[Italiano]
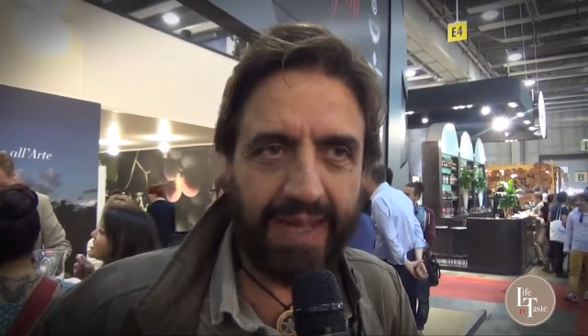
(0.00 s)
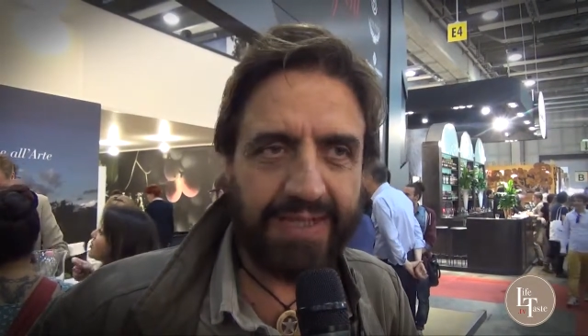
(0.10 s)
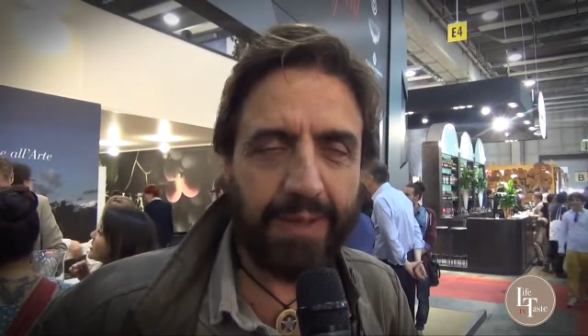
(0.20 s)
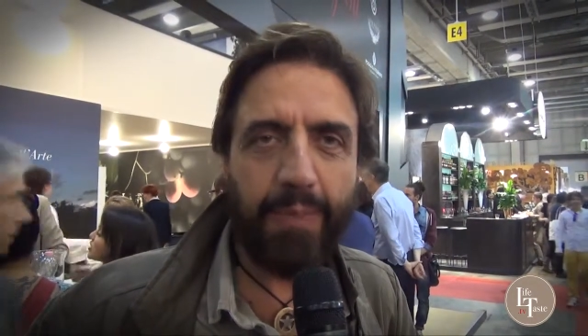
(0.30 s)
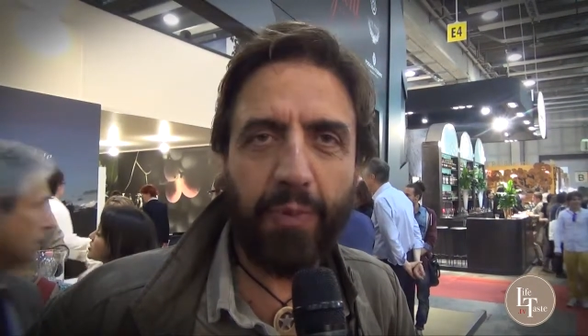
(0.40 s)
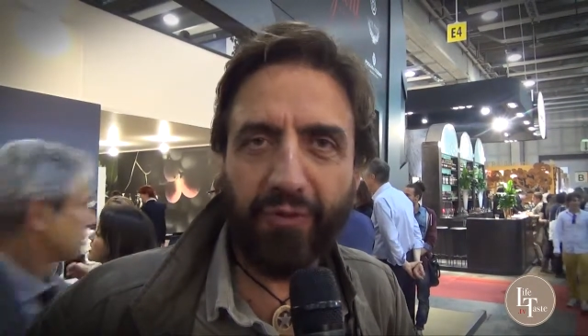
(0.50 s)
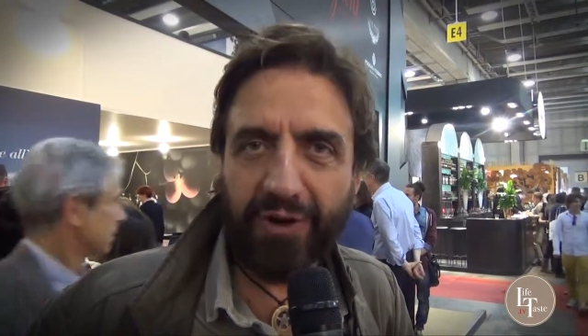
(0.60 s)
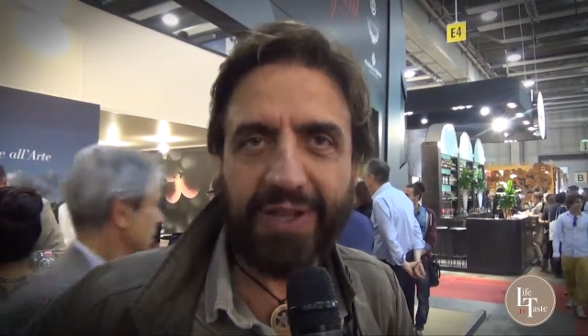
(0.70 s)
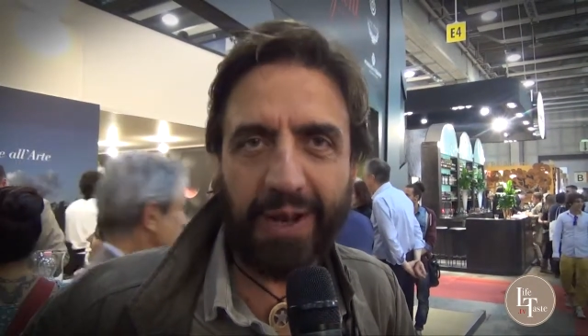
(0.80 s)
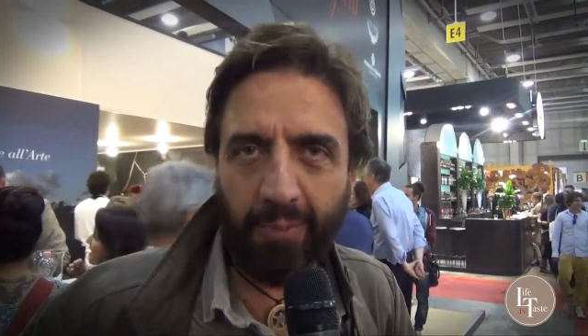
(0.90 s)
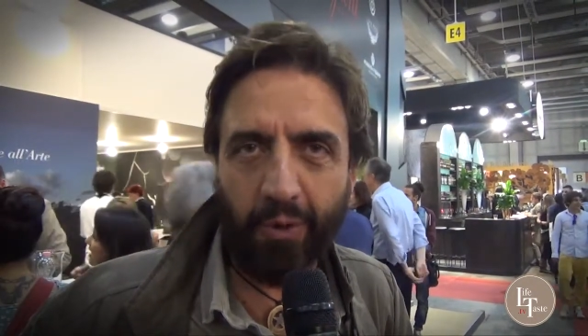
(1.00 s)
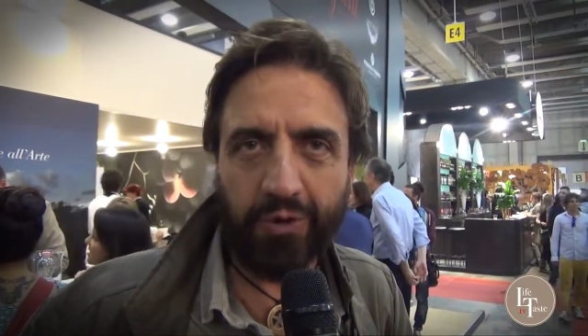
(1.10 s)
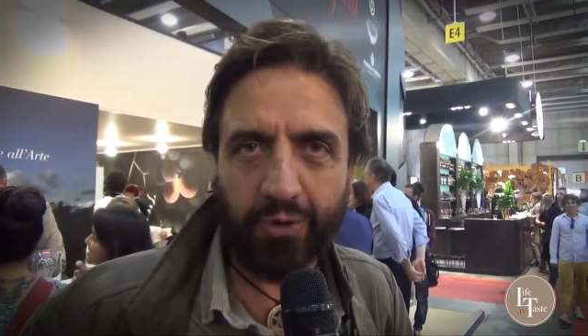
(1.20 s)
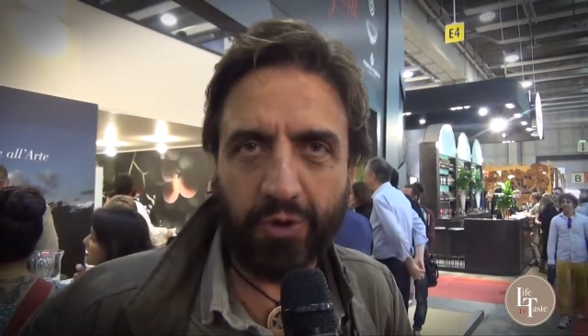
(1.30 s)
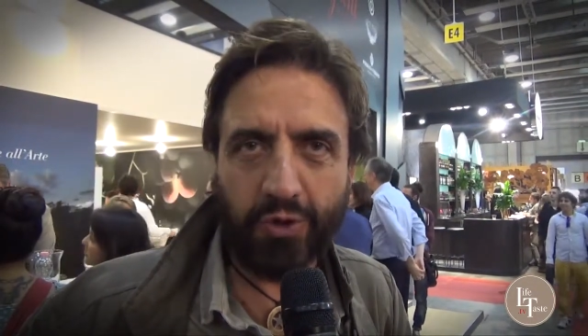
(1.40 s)
siamo i più forti del
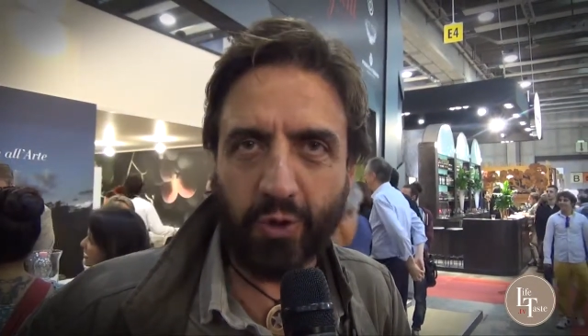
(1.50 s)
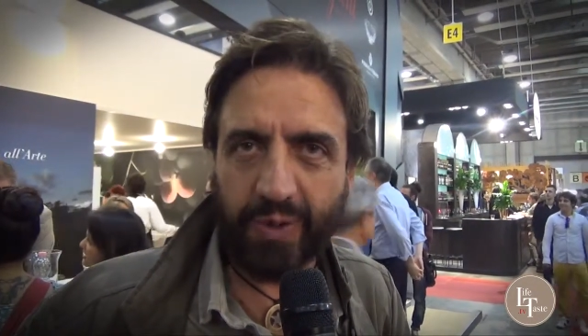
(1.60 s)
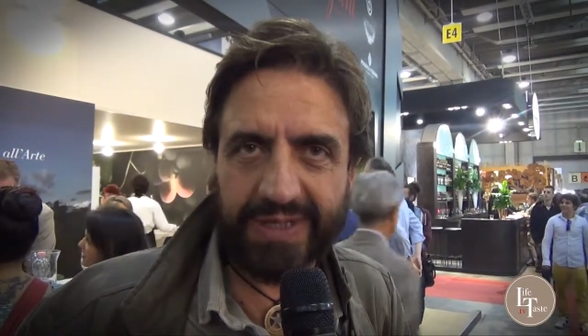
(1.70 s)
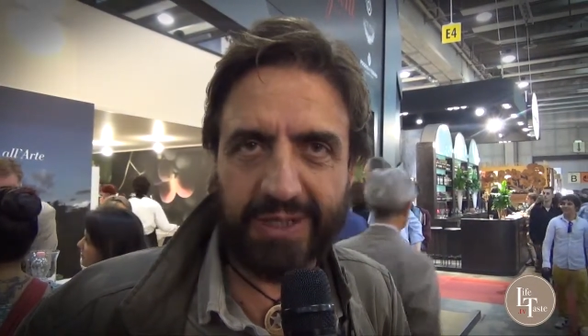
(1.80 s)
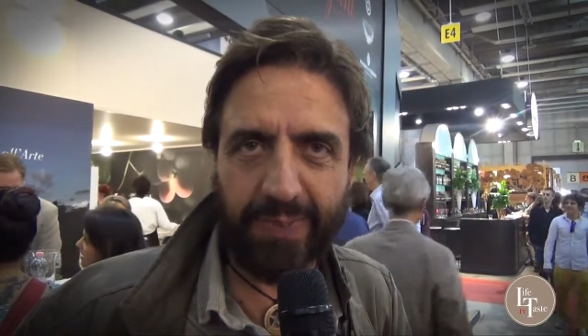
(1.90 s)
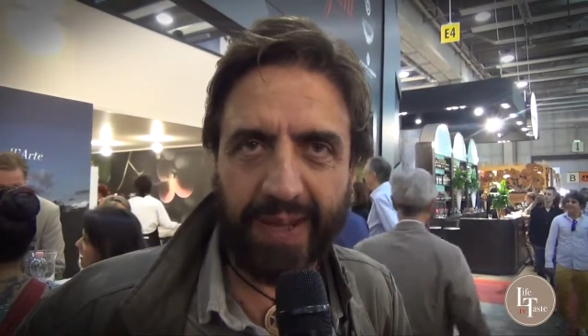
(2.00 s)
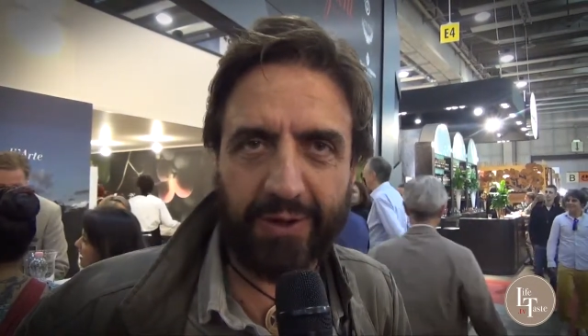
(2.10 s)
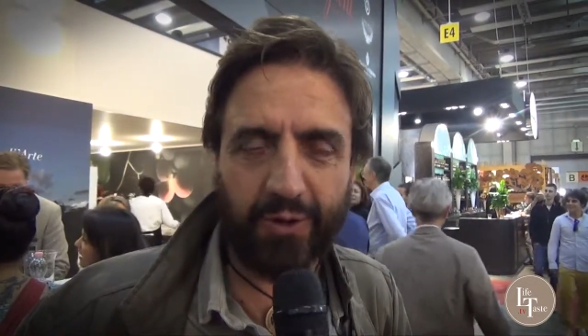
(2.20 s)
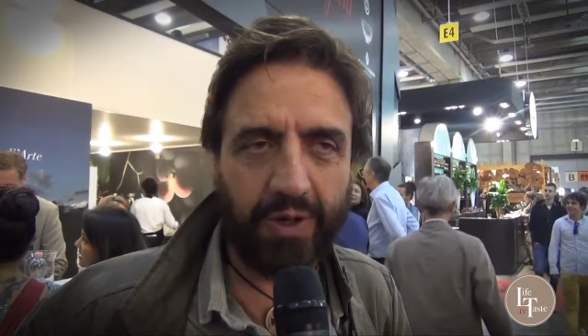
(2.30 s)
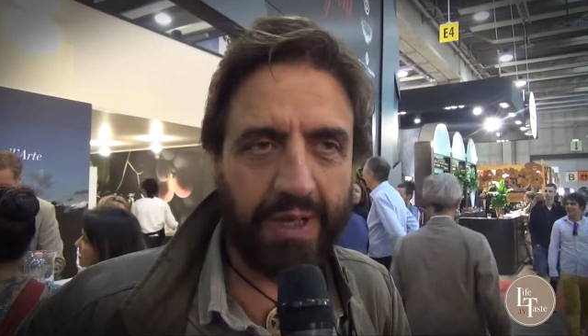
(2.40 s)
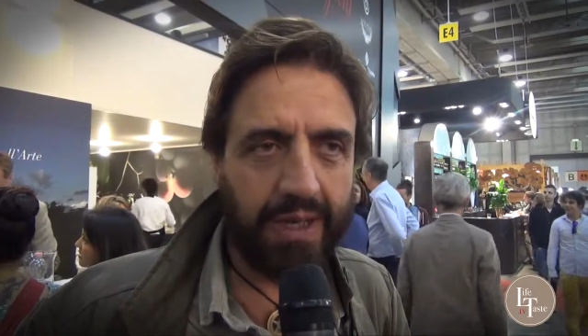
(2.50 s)
mondo sotto questo aspetto.